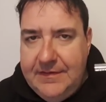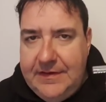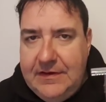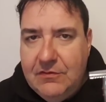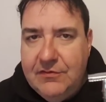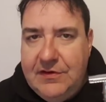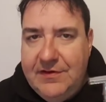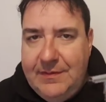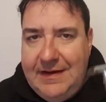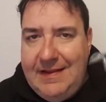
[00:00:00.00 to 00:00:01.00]
io consiglio
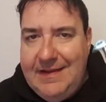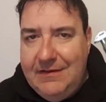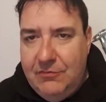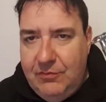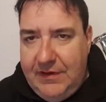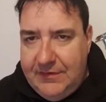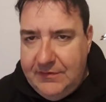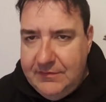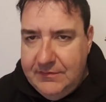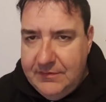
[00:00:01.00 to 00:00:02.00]
sempre di iniziare con
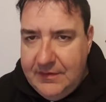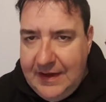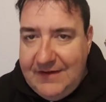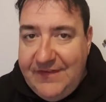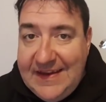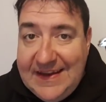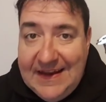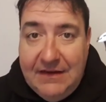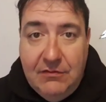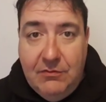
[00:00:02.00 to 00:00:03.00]
questo e di finire
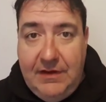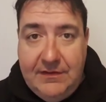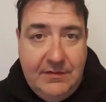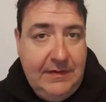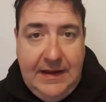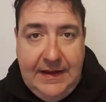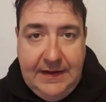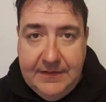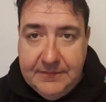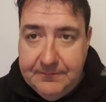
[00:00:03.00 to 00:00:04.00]
anche con questo magari. Eh.